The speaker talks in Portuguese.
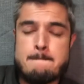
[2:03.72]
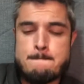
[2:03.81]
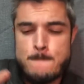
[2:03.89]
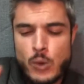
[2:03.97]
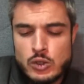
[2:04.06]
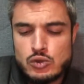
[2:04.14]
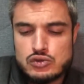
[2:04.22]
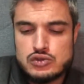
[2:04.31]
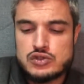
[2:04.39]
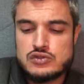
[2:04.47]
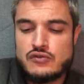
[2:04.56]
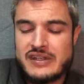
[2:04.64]

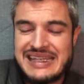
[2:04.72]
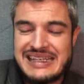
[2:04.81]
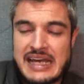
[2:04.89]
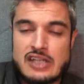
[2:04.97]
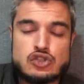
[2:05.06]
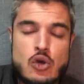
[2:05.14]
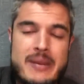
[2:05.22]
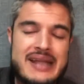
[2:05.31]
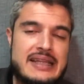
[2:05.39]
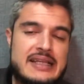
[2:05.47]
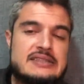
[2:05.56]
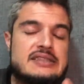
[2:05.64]
Muitos veterinários
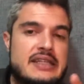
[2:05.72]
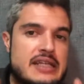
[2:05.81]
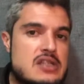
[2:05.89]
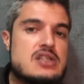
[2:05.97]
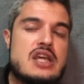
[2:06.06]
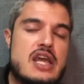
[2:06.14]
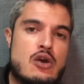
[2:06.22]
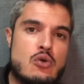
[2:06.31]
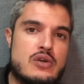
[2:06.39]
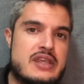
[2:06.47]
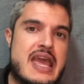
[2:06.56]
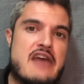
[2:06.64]
cometem esse grande
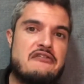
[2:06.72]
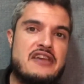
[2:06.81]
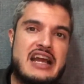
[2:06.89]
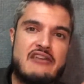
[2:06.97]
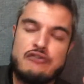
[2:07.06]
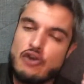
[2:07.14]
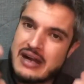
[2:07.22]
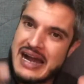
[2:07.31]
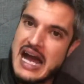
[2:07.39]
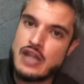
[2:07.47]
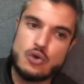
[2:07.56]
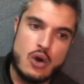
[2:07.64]
erro, que é ficar
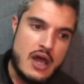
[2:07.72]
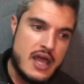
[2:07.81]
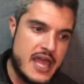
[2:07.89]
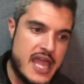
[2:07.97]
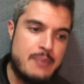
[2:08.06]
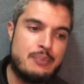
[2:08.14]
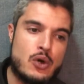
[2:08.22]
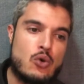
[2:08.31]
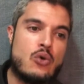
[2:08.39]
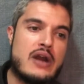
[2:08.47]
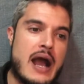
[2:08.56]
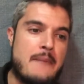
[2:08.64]
focado em
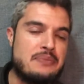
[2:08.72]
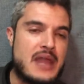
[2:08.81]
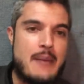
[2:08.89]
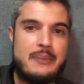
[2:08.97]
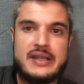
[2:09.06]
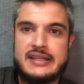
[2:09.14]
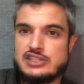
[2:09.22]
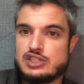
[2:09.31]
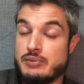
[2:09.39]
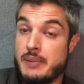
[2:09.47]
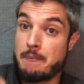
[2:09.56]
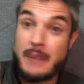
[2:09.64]
procurar aprender
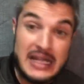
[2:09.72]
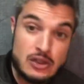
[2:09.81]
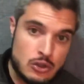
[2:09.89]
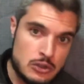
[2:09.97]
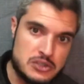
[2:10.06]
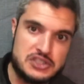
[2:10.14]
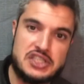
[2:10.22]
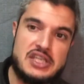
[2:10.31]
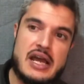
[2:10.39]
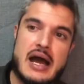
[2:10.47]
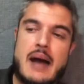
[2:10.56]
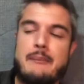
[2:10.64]
sobre
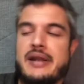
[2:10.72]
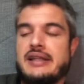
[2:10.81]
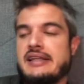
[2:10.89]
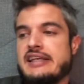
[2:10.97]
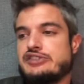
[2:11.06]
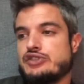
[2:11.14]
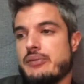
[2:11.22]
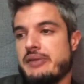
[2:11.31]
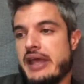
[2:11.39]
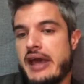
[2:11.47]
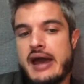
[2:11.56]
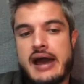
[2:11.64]
patologia, aprender
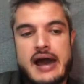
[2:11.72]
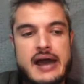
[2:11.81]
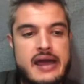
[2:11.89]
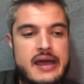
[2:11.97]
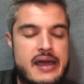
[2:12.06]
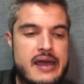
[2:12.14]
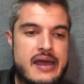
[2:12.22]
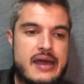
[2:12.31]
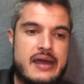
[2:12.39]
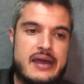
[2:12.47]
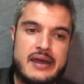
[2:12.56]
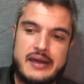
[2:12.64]
sobre a, é,
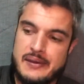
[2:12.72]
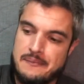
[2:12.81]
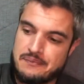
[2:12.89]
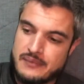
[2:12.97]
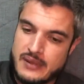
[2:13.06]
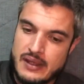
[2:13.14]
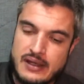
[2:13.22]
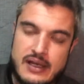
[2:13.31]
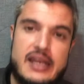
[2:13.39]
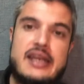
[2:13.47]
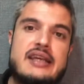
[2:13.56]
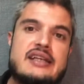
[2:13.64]
é,
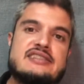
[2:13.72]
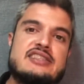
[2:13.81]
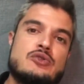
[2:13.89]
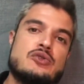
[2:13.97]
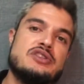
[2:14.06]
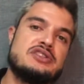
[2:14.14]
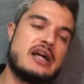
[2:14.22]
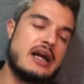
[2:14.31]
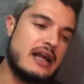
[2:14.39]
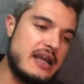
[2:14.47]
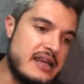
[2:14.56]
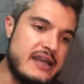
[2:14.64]
clínica cirúrgica,
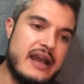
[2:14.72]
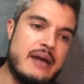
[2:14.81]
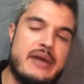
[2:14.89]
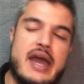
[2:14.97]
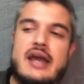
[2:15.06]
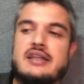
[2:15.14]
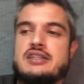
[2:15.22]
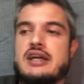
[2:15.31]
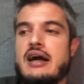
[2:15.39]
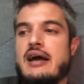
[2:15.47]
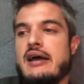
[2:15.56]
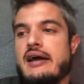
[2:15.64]
clínica
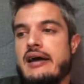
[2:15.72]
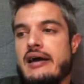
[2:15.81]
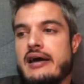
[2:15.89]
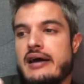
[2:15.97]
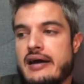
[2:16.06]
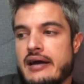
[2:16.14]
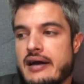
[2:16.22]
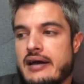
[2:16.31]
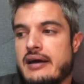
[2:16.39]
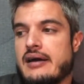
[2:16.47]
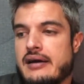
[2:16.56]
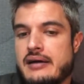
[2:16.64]
médica, a,
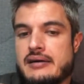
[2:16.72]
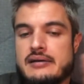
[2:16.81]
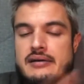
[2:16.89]
a,